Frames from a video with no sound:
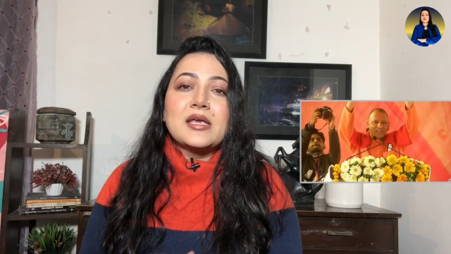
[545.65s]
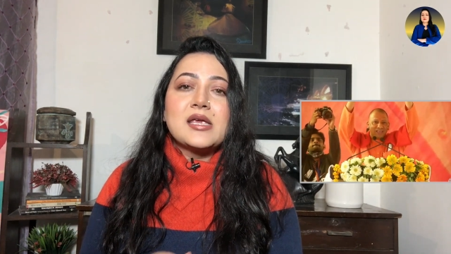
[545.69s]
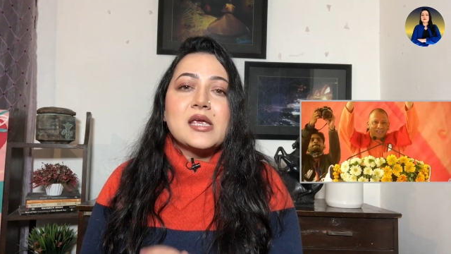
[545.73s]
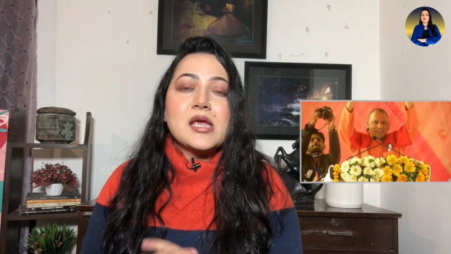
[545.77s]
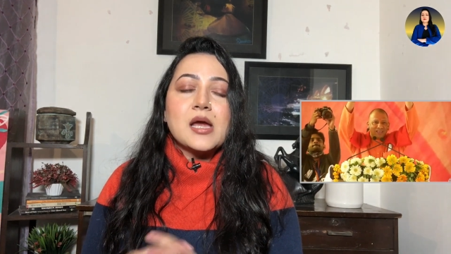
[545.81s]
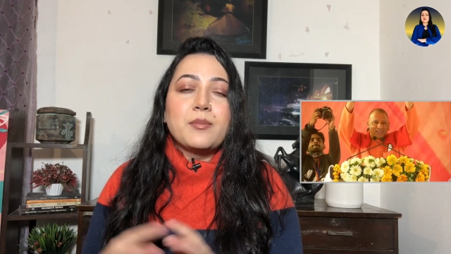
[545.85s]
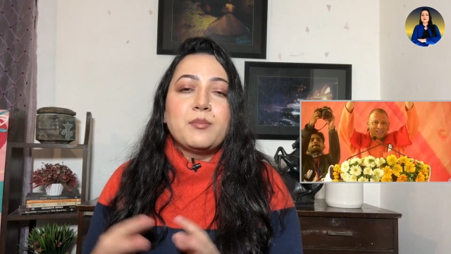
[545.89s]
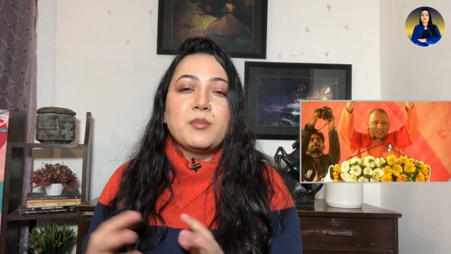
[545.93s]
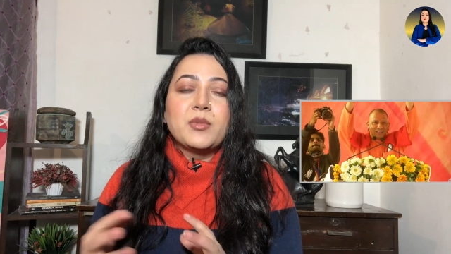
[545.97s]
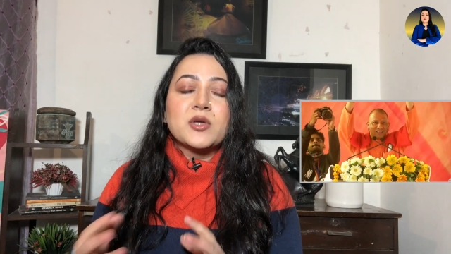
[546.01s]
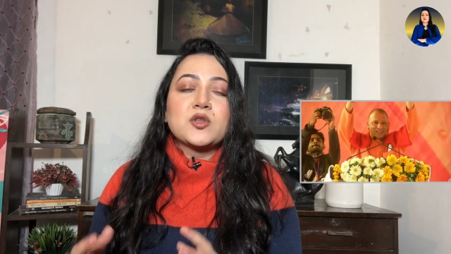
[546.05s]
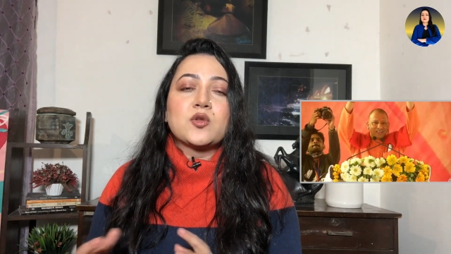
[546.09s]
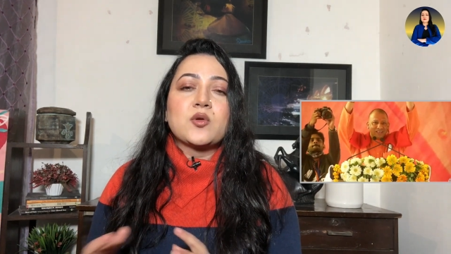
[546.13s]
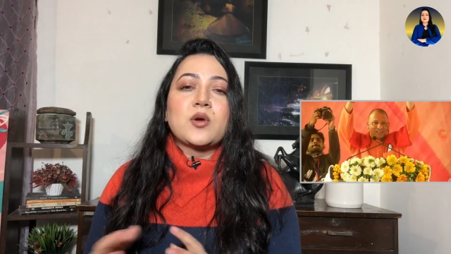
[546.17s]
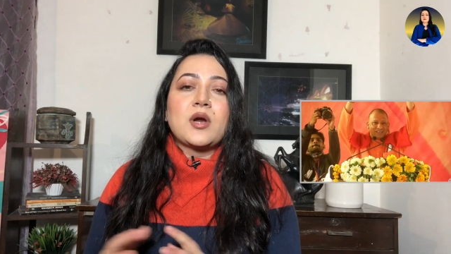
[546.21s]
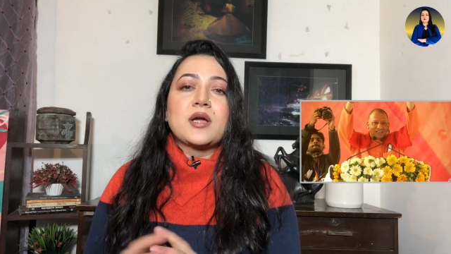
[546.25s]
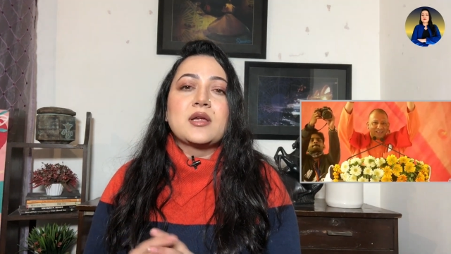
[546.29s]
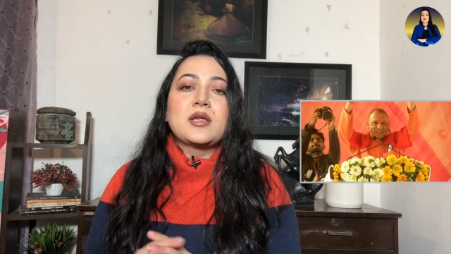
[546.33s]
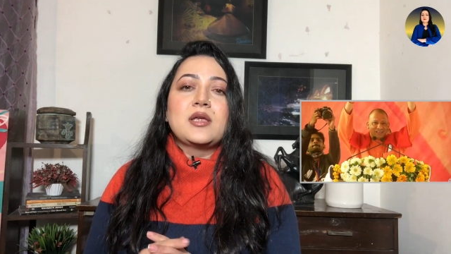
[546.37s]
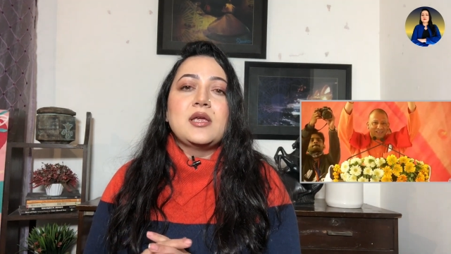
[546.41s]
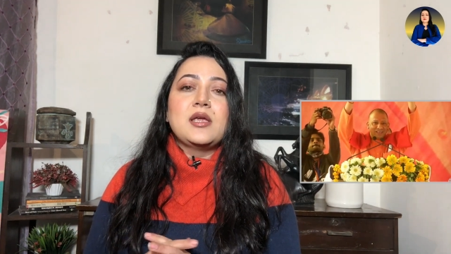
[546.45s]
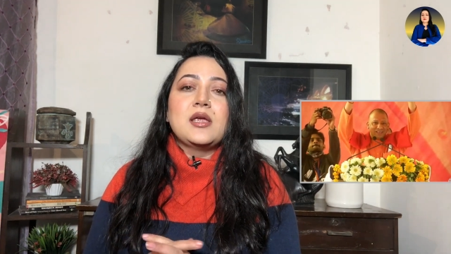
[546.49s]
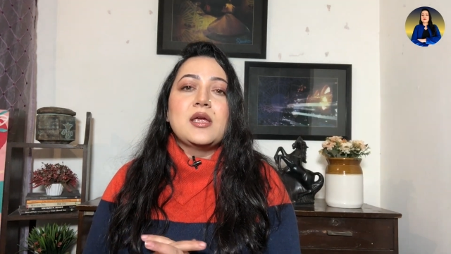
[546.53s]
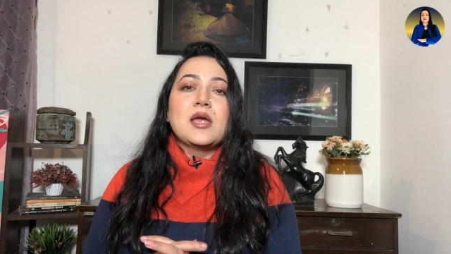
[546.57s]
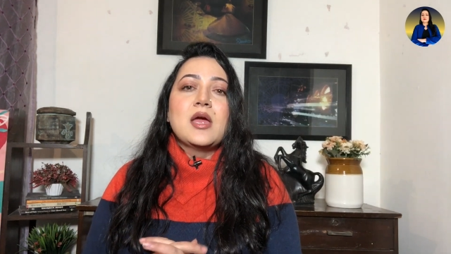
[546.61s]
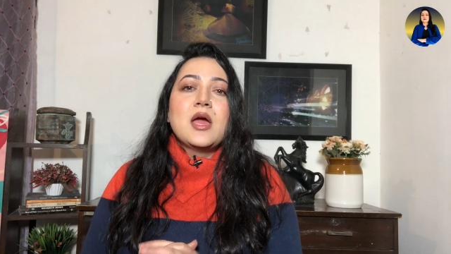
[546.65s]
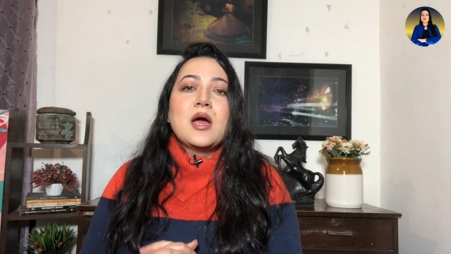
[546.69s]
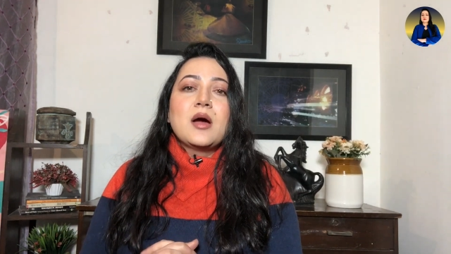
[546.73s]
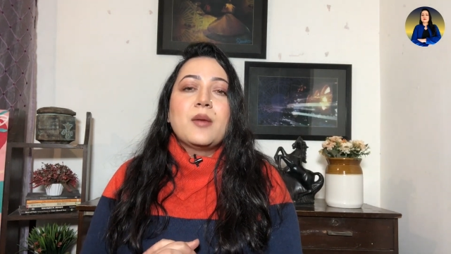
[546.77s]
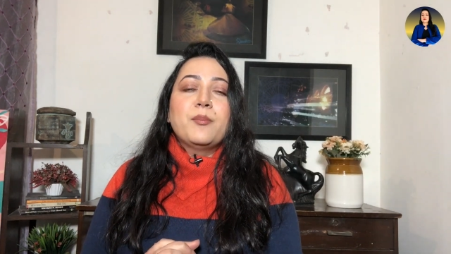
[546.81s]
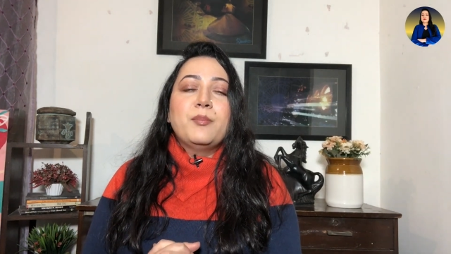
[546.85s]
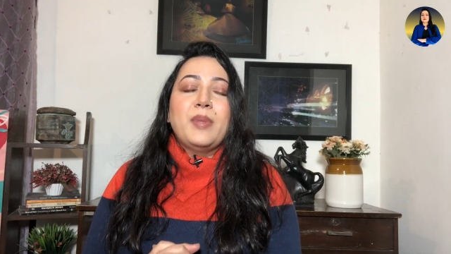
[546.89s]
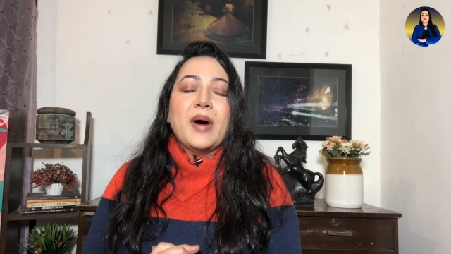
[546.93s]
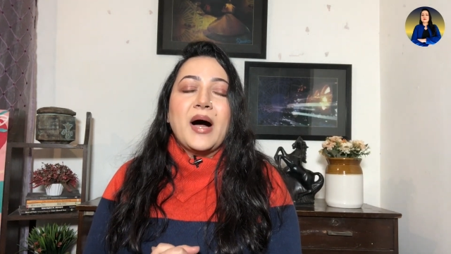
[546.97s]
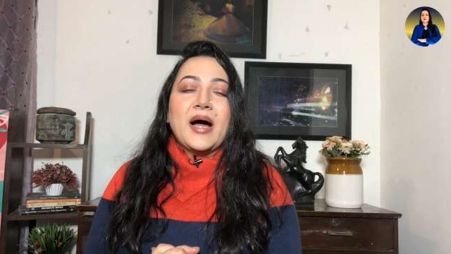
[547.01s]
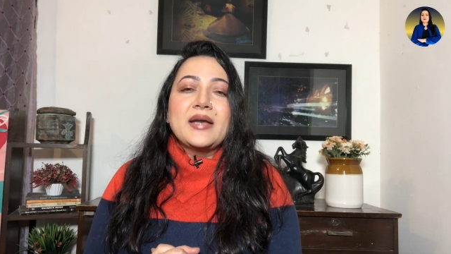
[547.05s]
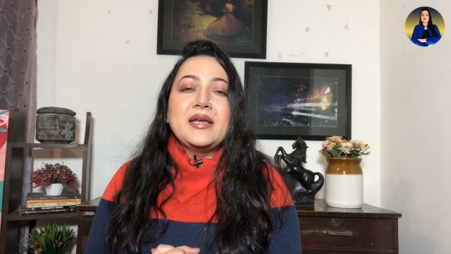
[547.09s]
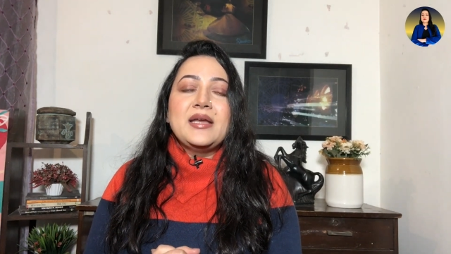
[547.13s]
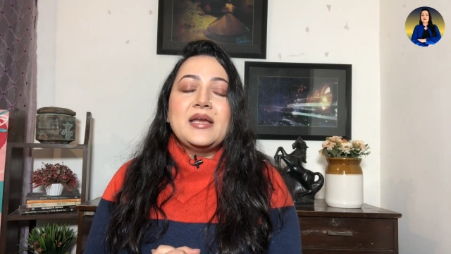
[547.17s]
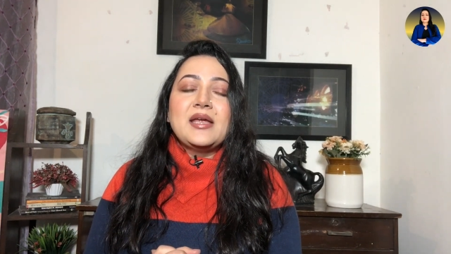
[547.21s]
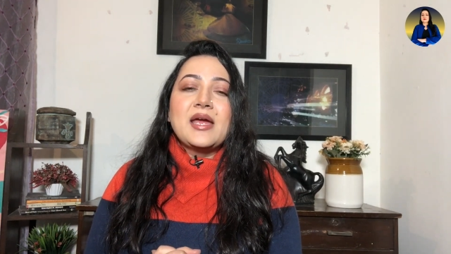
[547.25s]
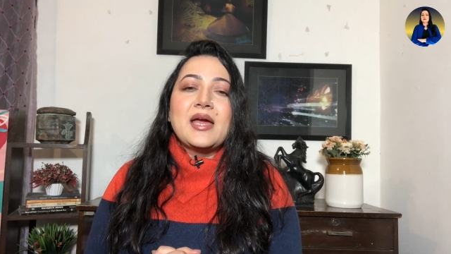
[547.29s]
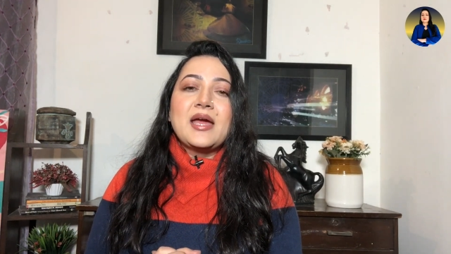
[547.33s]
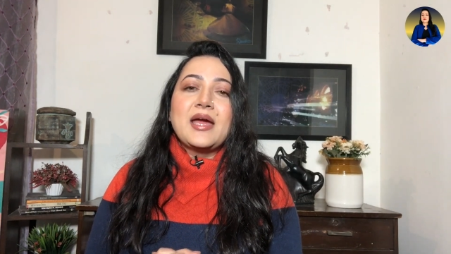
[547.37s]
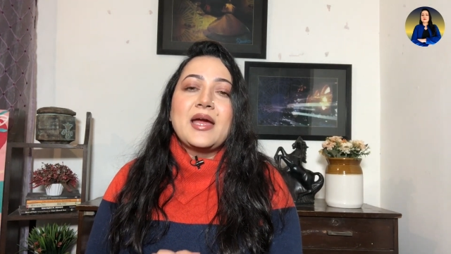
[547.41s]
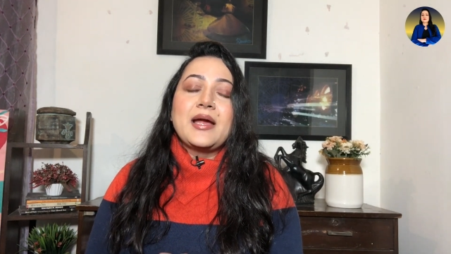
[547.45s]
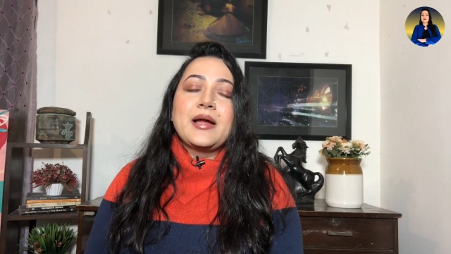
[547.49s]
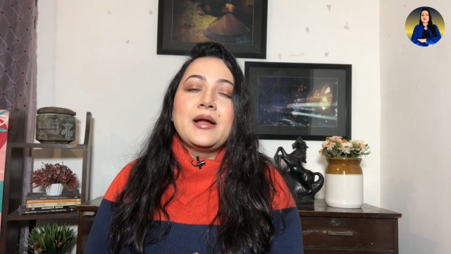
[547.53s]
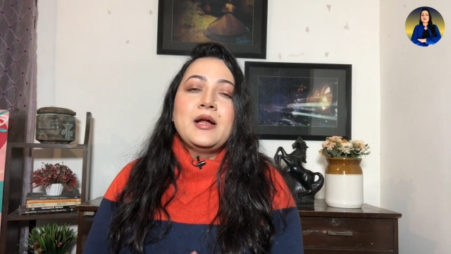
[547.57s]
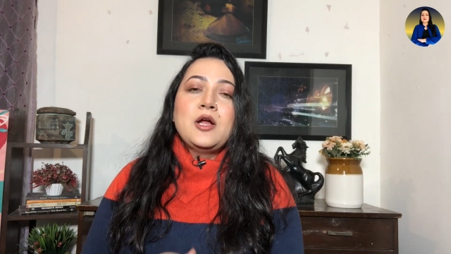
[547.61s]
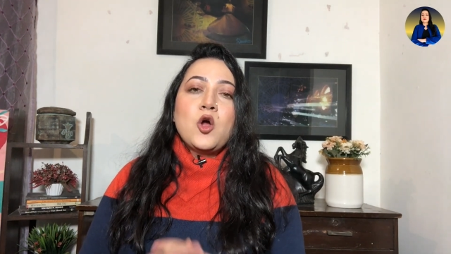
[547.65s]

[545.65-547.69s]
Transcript: कि अब मथुरा की बारी है